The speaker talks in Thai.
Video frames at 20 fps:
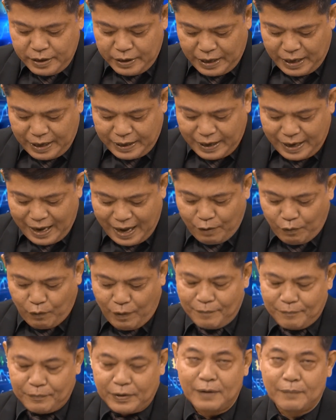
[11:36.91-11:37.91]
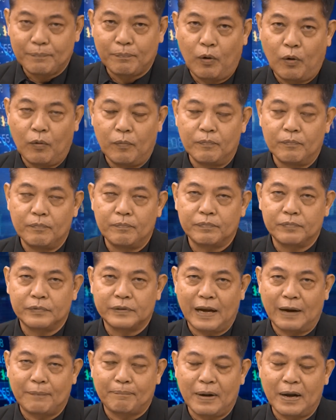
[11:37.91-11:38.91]
ในแง่ความคิดผม
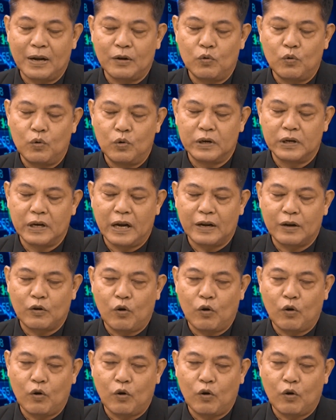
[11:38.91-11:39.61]
จะเป็นหุ้นใน